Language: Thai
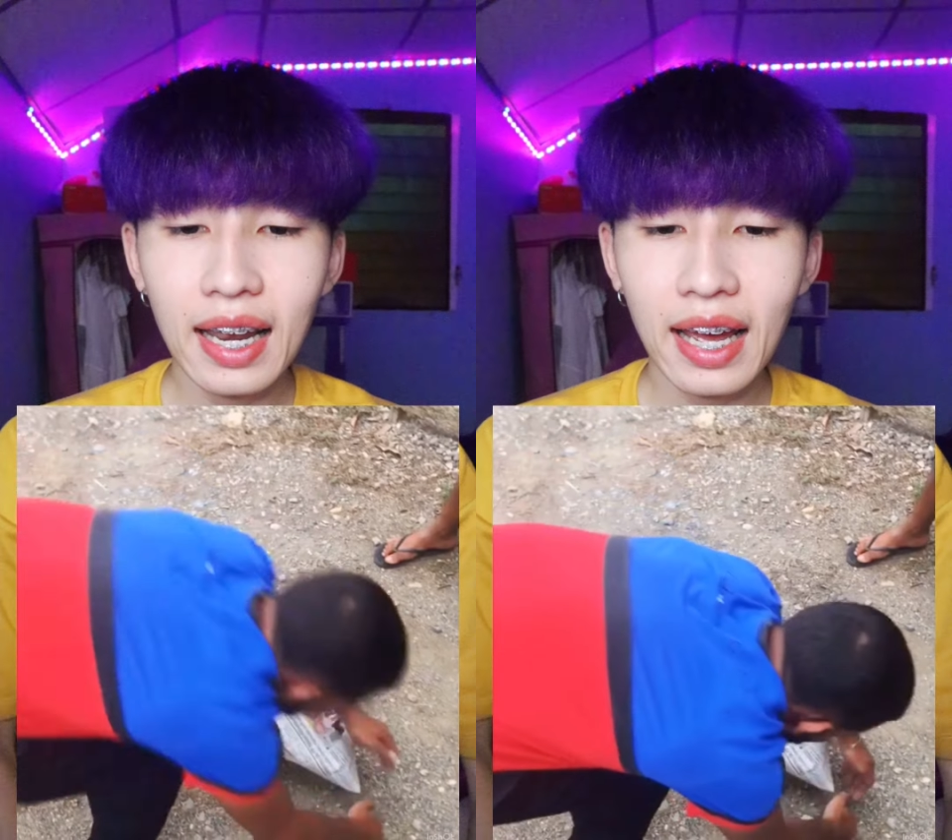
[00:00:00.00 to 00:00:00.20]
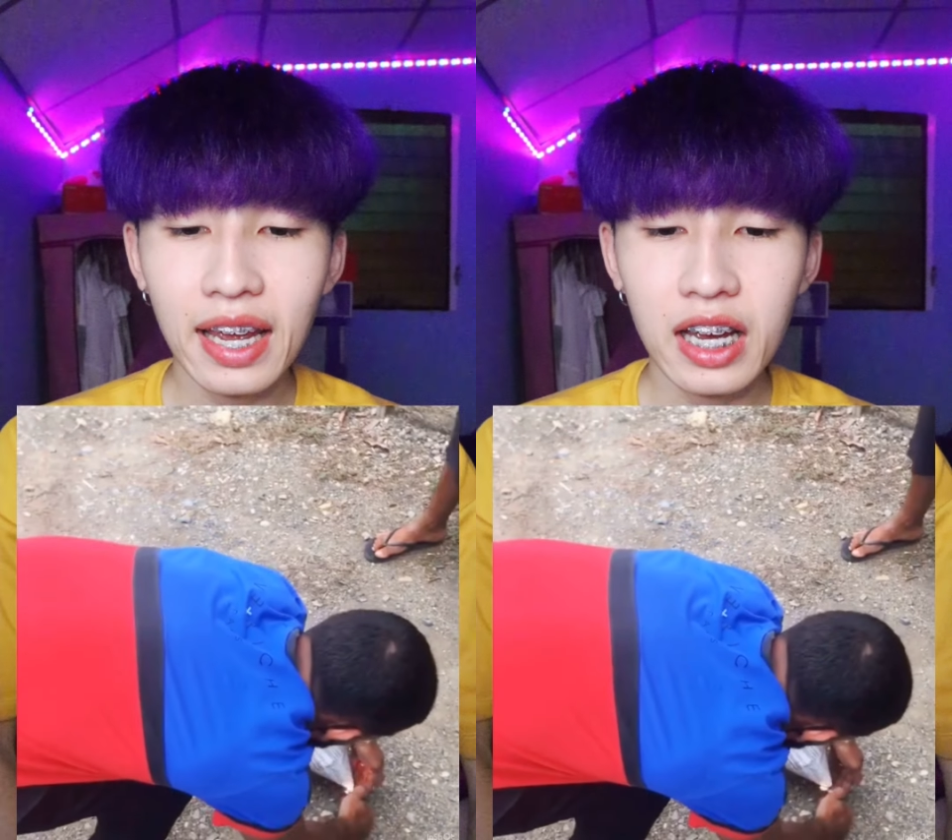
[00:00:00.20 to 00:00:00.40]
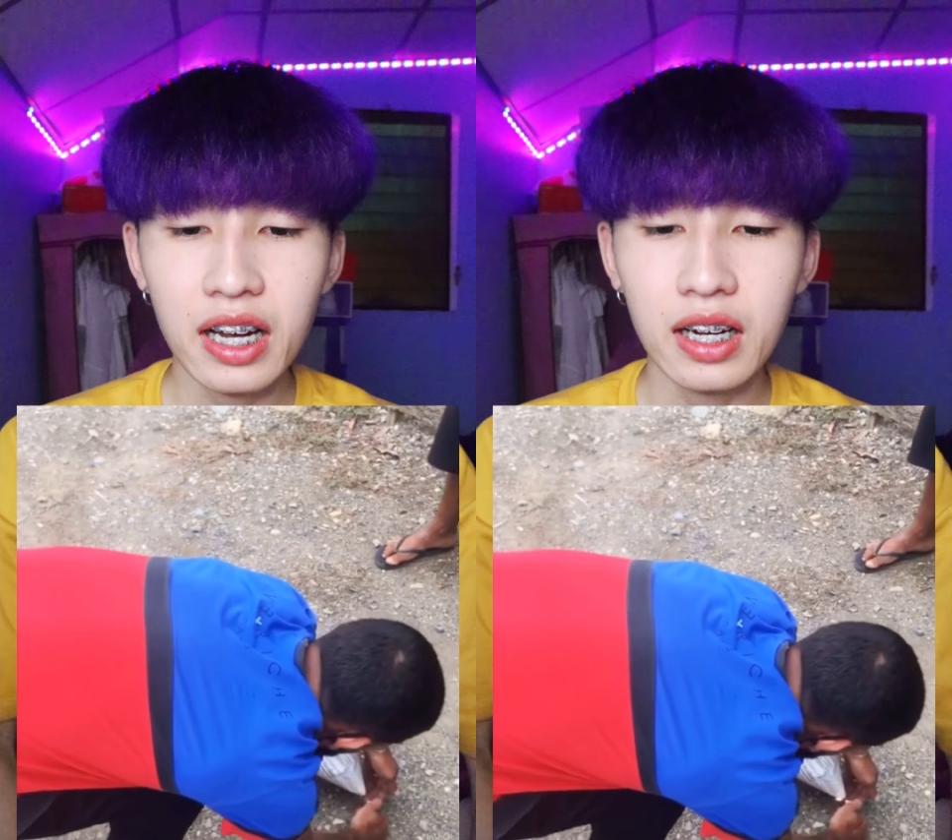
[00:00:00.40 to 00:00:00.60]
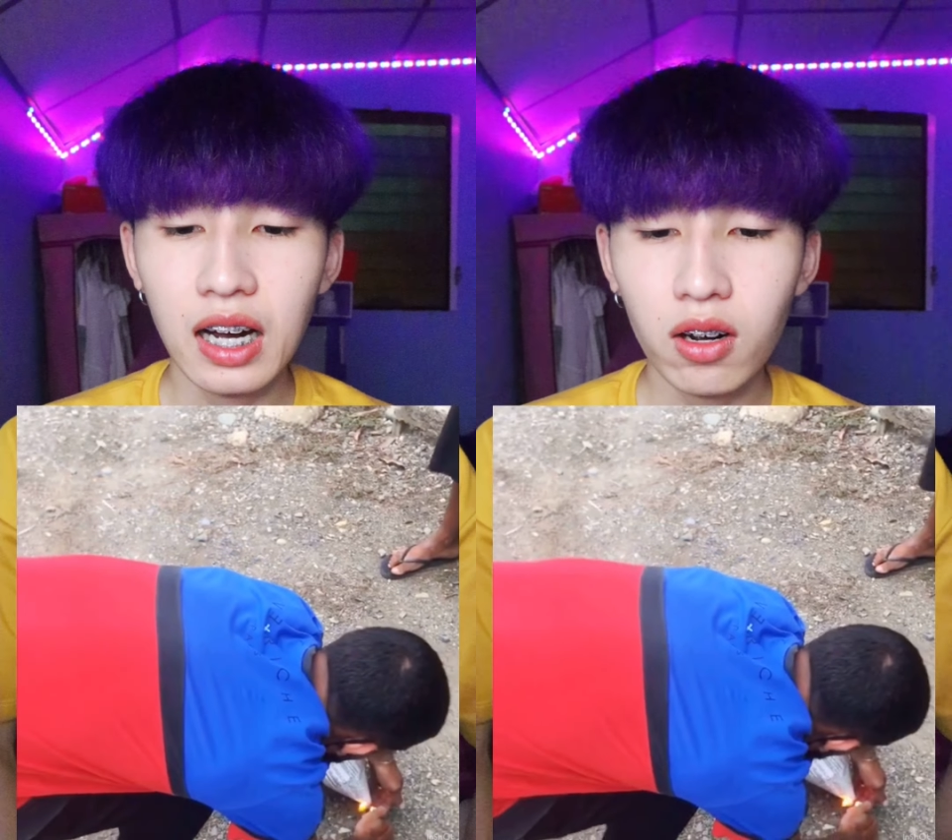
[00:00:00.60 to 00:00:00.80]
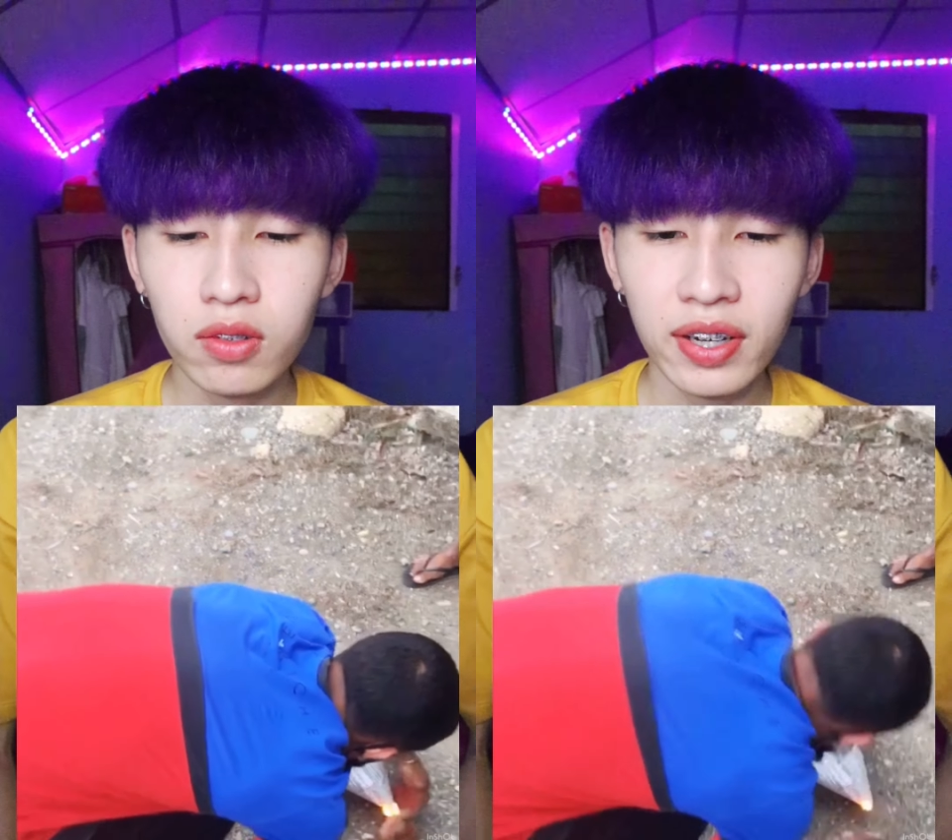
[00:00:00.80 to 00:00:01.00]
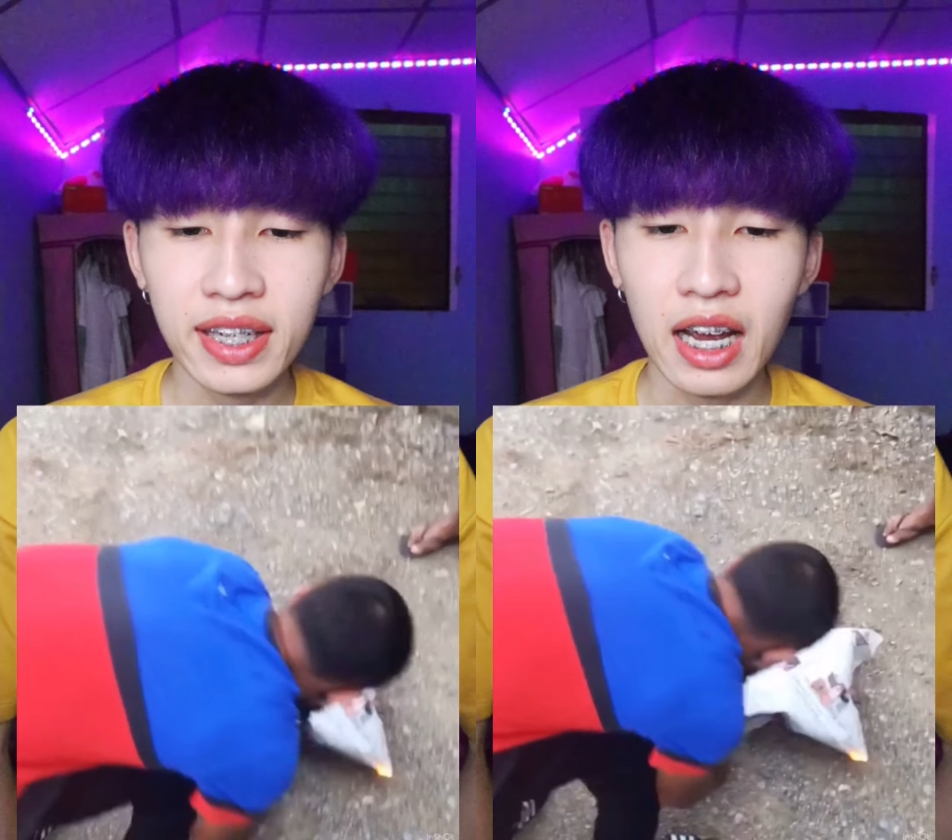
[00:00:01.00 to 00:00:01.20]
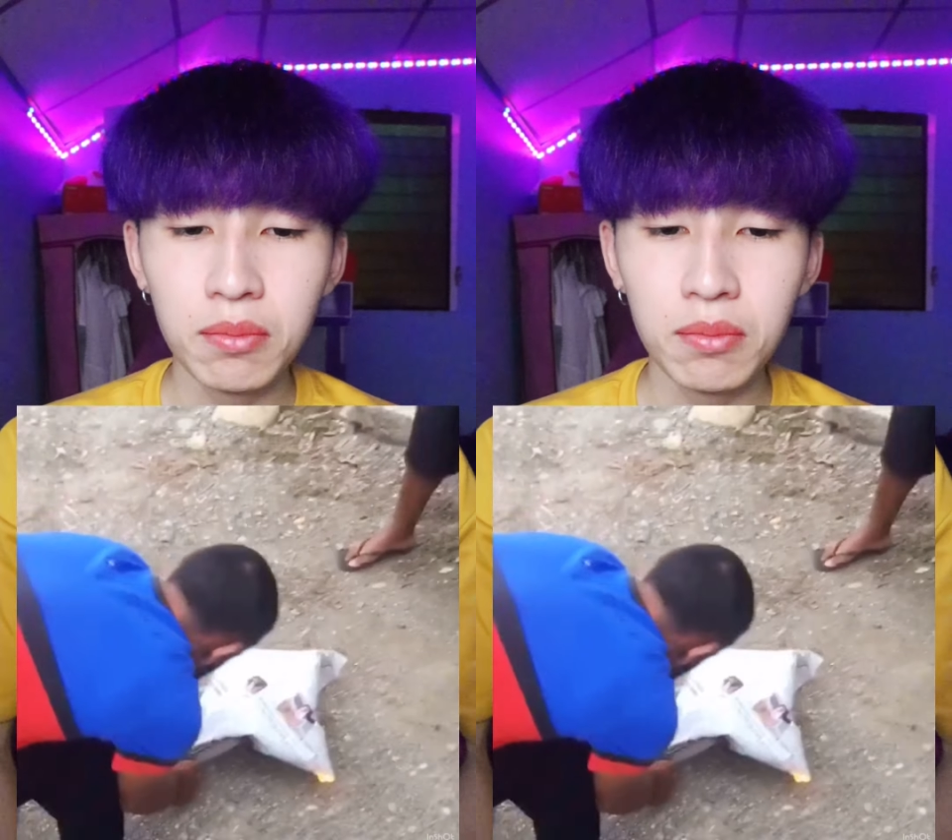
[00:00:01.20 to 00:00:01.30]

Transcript: อะไรอ่ะเอาไฟแช็ก